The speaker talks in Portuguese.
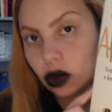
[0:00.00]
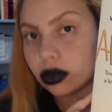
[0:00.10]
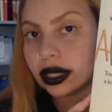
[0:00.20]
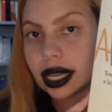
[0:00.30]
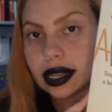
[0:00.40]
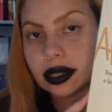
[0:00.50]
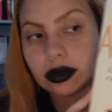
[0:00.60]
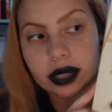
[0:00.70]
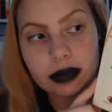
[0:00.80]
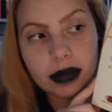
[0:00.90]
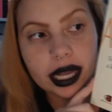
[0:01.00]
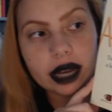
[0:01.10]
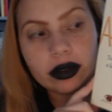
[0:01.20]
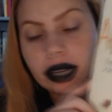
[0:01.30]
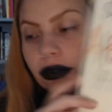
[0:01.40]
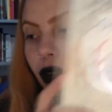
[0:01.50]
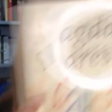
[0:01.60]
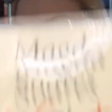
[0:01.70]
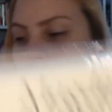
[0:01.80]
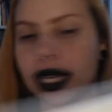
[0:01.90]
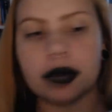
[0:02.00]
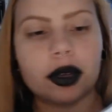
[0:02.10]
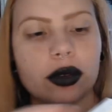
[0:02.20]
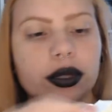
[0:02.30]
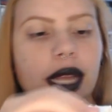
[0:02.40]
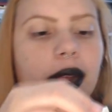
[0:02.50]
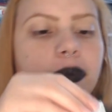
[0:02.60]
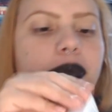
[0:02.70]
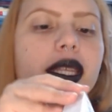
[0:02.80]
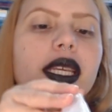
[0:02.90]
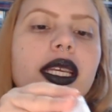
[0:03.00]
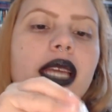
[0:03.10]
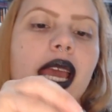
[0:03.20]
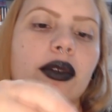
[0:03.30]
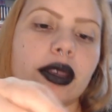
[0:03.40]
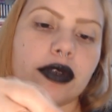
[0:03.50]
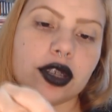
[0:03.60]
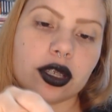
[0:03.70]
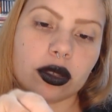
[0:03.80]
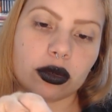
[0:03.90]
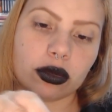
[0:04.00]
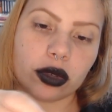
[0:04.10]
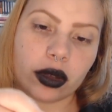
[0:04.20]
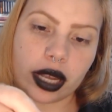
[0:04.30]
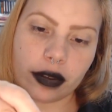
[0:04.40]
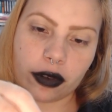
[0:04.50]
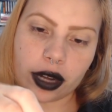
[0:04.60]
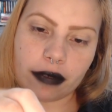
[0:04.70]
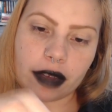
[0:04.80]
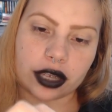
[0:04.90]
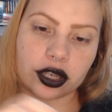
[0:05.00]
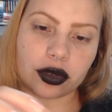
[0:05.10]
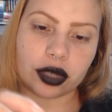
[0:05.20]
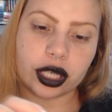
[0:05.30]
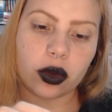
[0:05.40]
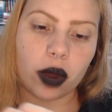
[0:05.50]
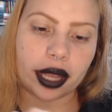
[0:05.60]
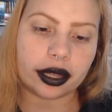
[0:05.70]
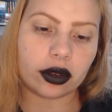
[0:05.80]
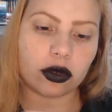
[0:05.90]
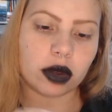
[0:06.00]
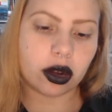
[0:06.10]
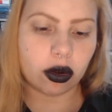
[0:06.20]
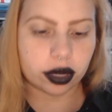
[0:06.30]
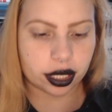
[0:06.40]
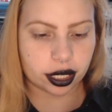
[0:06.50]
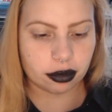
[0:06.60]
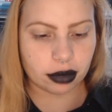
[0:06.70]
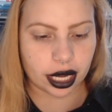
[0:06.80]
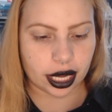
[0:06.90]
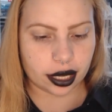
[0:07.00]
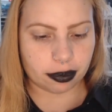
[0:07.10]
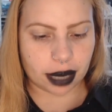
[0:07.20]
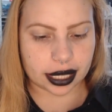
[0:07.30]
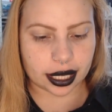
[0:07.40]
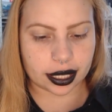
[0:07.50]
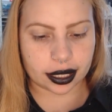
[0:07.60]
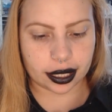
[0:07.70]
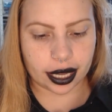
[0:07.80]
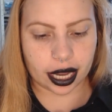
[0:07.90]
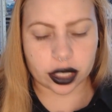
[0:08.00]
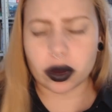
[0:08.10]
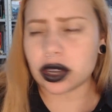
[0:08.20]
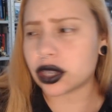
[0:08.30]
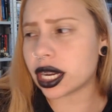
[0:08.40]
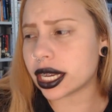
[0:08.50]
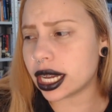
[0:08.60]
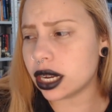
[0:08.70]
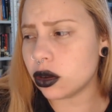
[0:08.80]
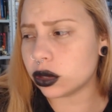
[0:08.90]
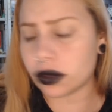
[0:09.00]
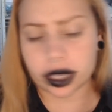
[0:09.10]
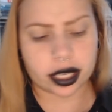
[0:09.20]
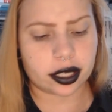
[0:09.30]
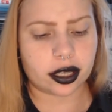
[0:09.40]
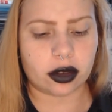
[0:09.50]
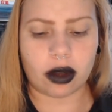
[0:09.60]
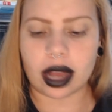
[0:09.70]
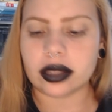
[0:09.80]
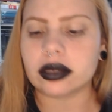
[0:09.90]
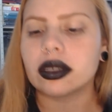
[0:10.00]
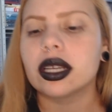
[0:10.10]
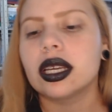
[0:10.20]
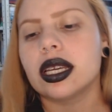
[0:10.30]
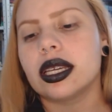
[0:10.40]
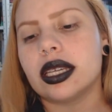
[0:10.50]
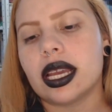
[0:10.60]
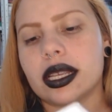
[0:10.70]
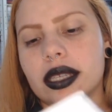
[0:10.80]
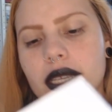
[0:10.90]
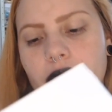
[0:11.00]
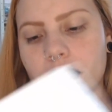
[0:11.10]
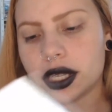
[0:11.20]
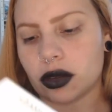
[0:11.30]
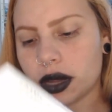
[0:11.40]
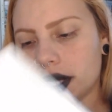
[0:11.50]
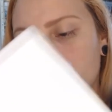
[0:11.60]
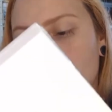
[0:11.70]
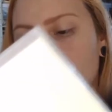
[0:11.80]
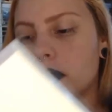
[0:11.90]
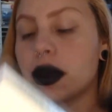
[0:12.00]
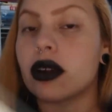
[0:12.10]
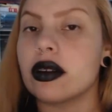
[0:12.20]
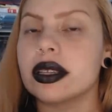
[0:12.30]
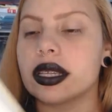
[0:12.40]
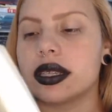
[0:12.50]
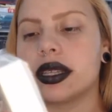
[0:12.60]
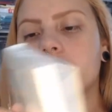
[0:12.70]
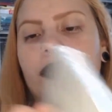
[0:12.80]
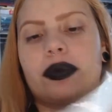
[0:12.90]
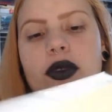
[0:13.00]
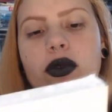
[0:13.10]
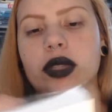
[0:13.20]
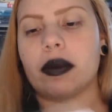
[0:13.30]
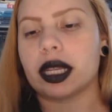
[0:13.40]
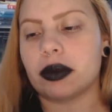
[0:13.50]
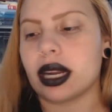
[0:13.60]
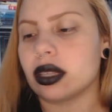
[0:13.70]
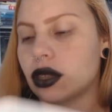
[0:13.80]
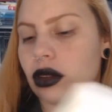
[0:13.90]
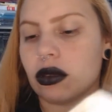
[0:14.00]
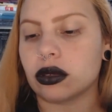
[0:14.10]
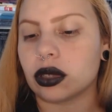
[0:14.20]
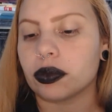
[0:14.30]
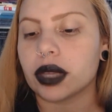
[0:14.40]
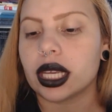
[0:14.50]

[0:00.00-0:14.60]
Contexto. Também é um livro acadêmico, tá? é um livro de estudo. Ele foi na faixa de uns 50 alguma coisa também, para 60 reais. Eu acho que aquele outro foi 64 e esse aqui foi 59. É uma coisa assim, nunca mais barato que o outro.